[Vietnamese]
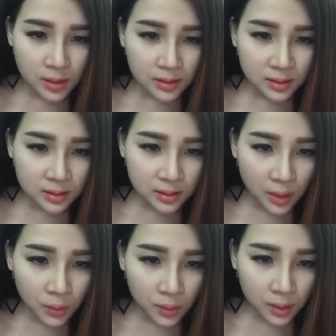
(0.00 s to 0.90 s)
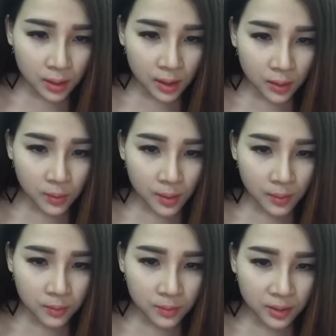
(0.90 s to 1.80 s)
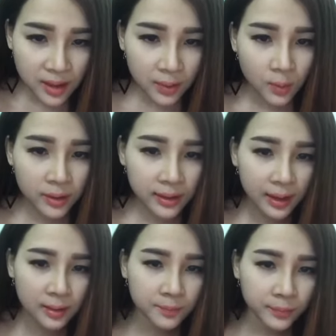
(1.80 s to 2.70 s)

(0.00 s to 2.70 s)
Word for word: sâu lâu bông da quá vậy.